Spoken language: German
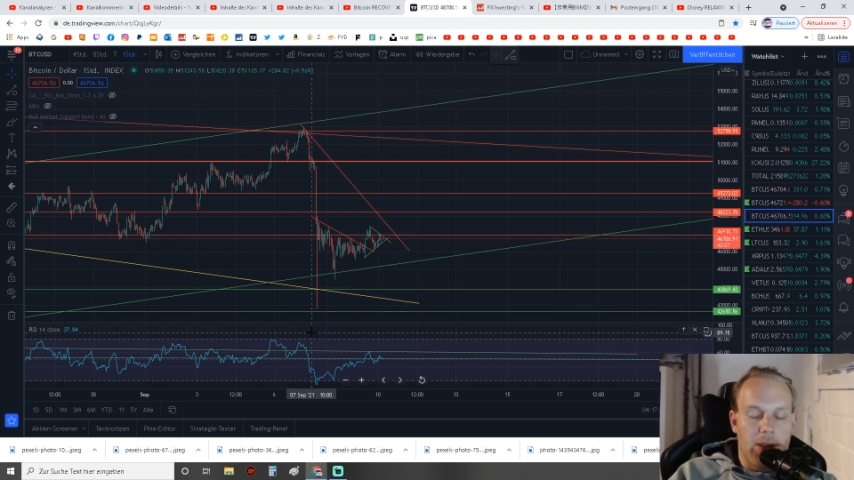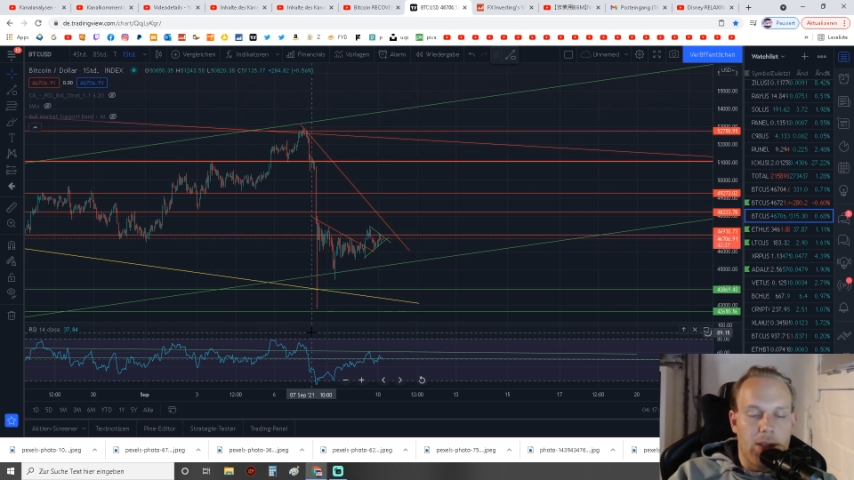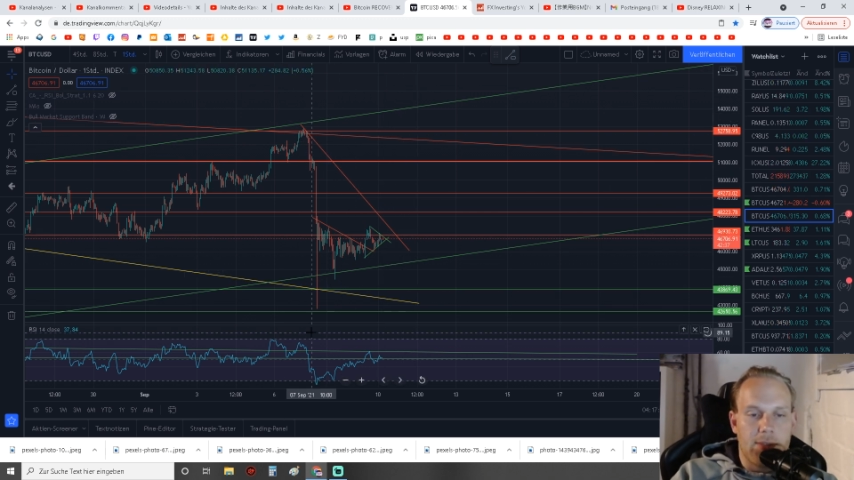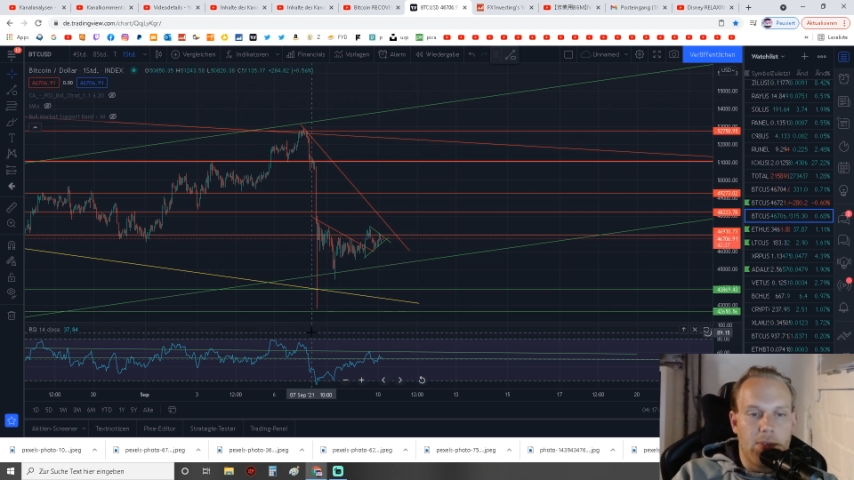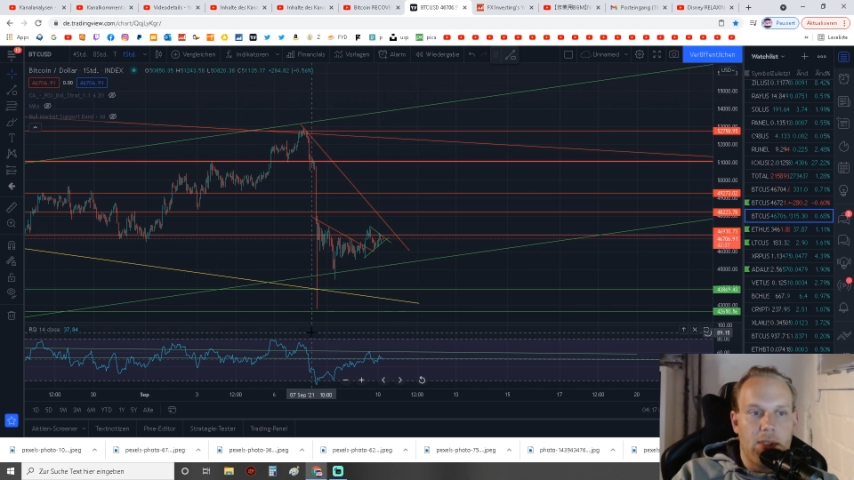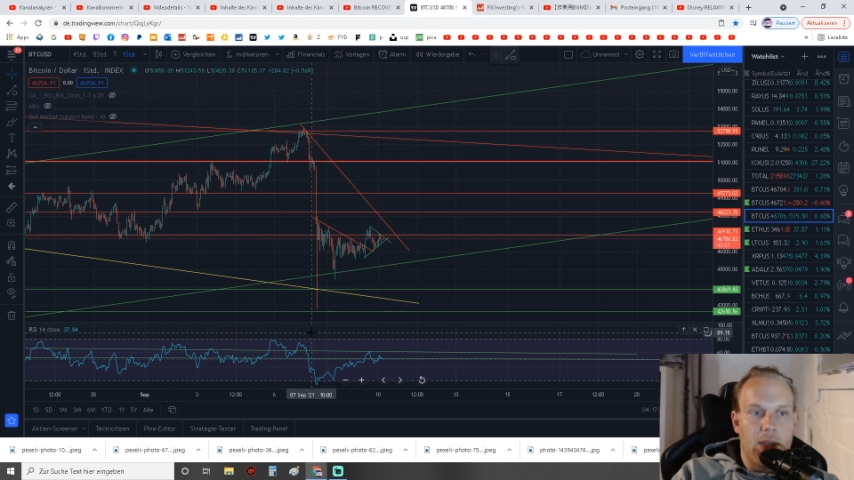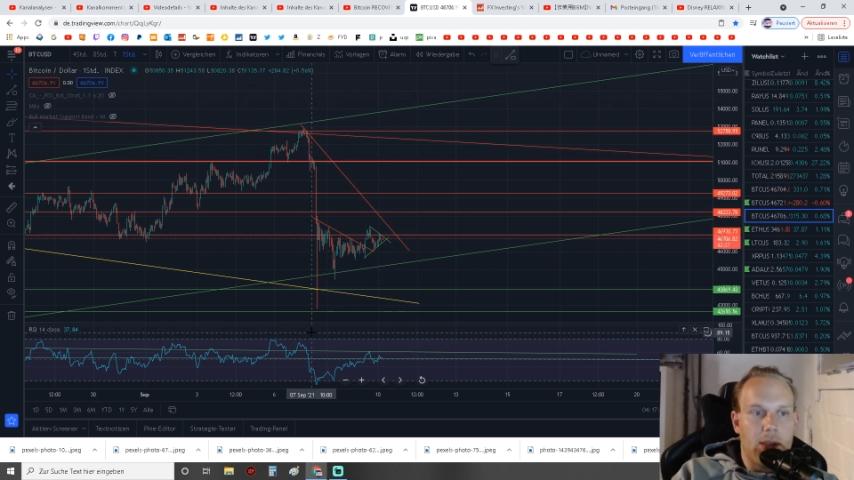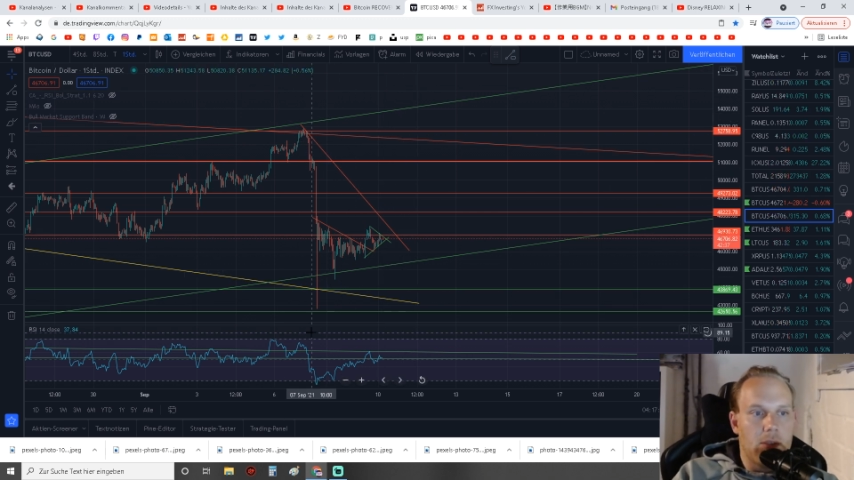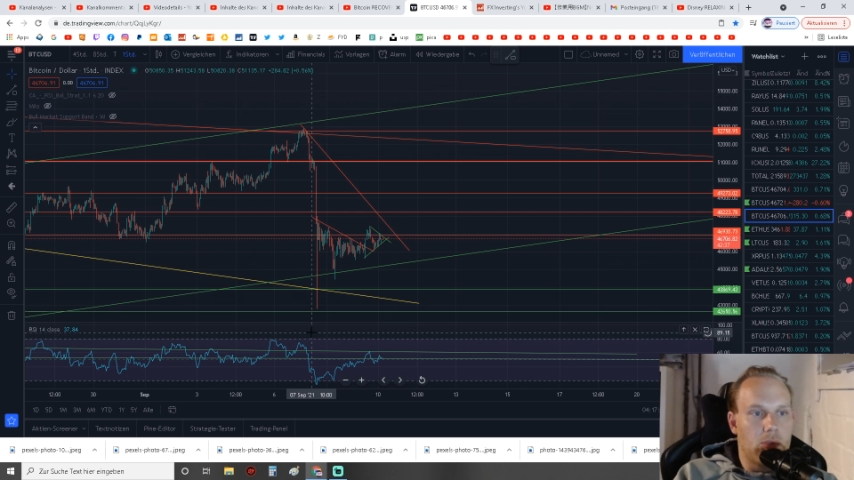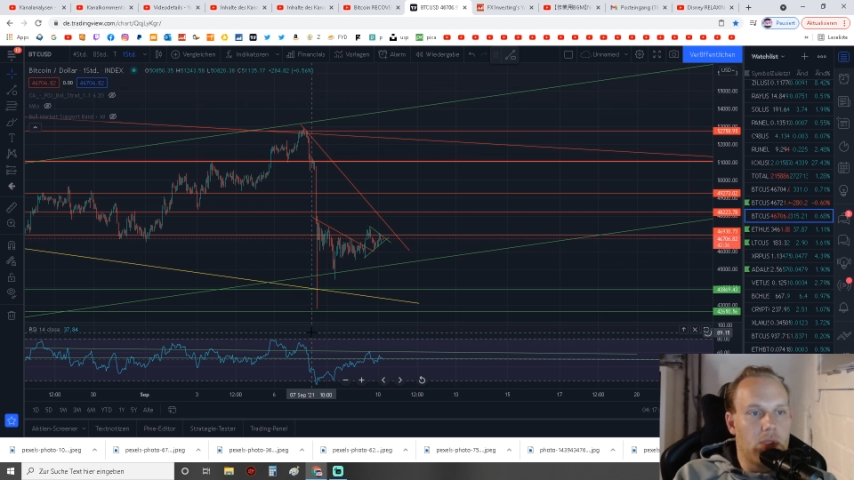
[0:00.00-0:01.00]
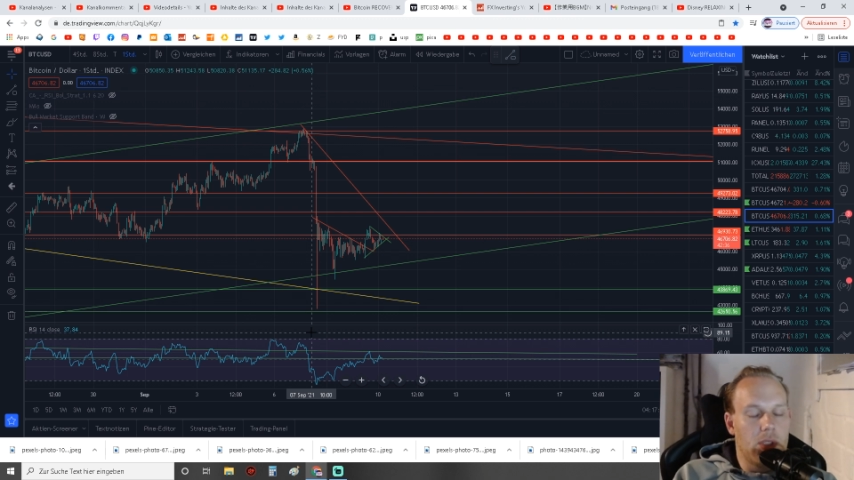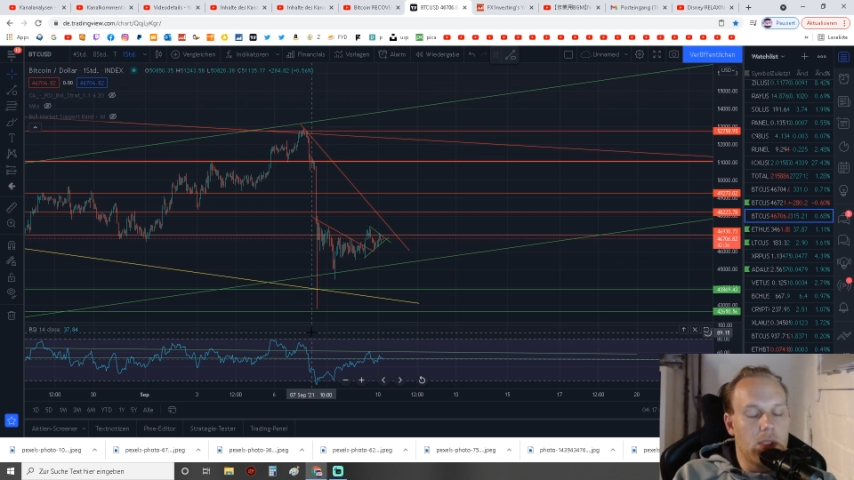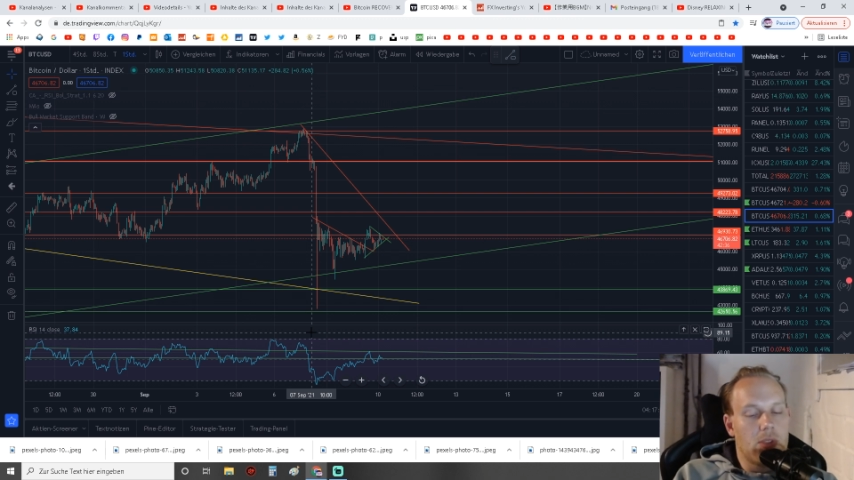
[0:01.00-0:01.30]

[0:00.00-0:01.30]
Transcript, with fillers: Deswegen analysiere